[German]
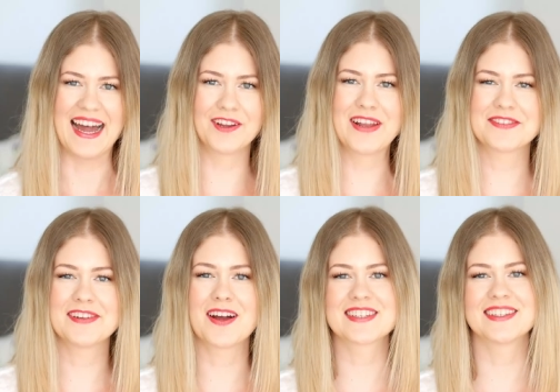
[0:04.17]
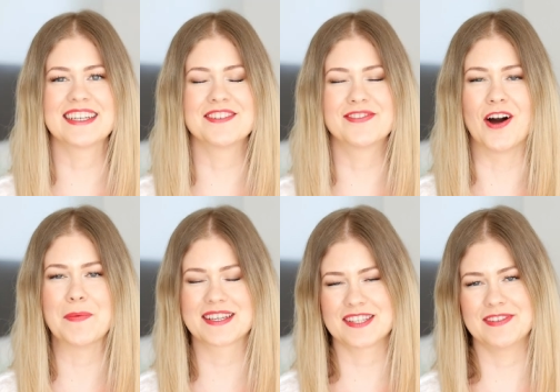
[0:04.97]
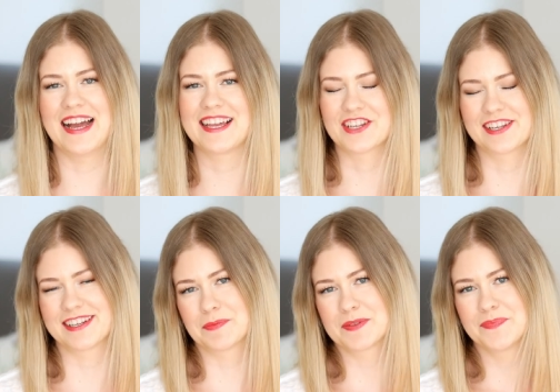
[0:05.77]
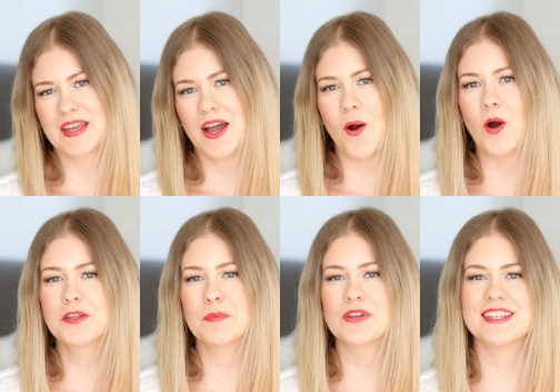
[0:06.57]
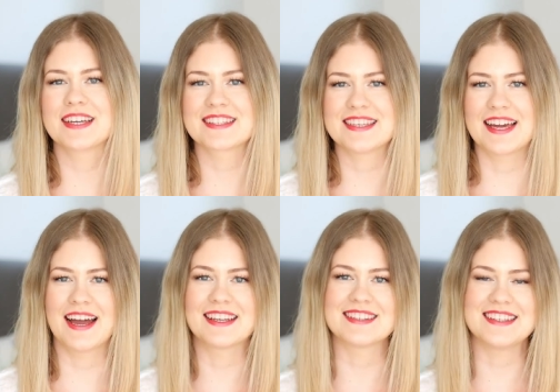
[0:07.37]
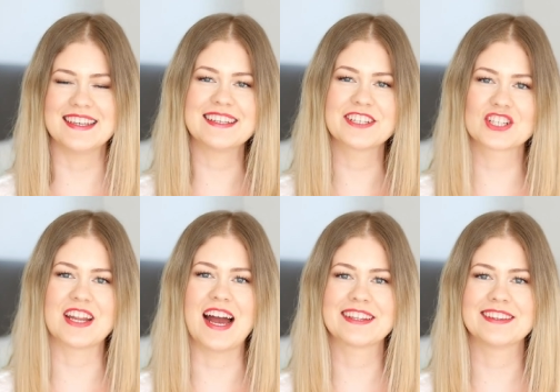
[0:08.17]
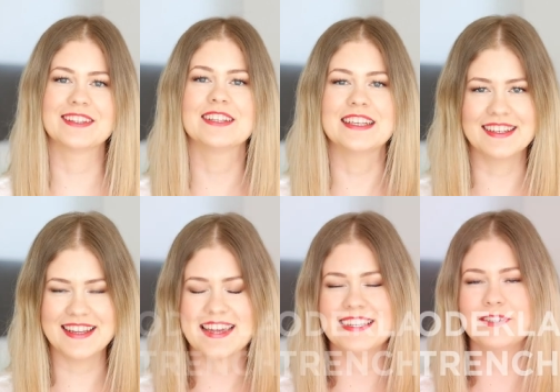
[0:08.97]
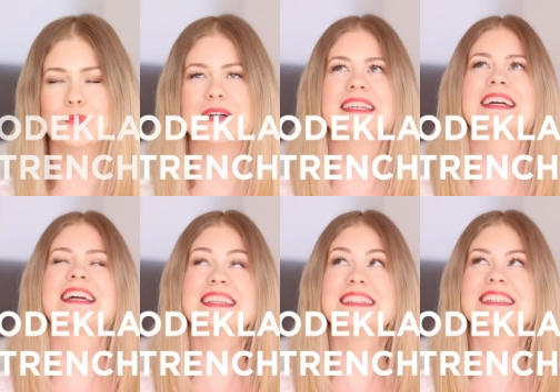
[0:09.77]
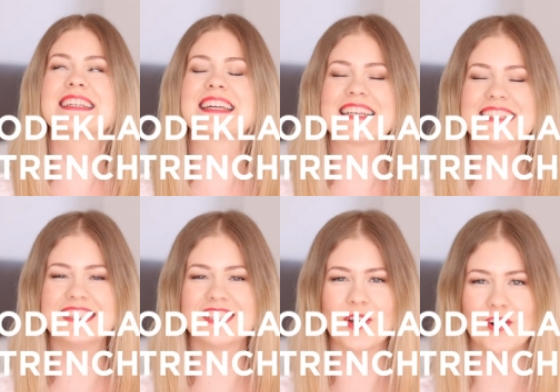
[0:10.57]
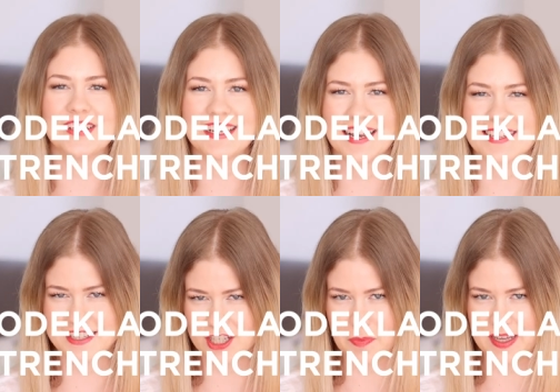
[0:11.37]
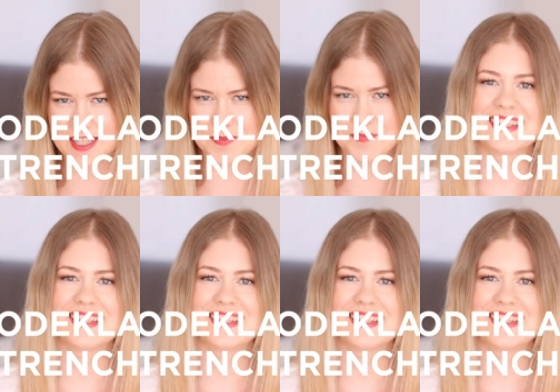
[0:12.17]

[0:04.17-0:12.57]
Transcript: Hallo und herzlich willkommen zurück. Ich freue mich, dass ihr wieder eingeschaltet habt. Heute möchte ich ganz gerne eine Serie starten, in der ich über die richtig, richtig tollen Klassiker spreche.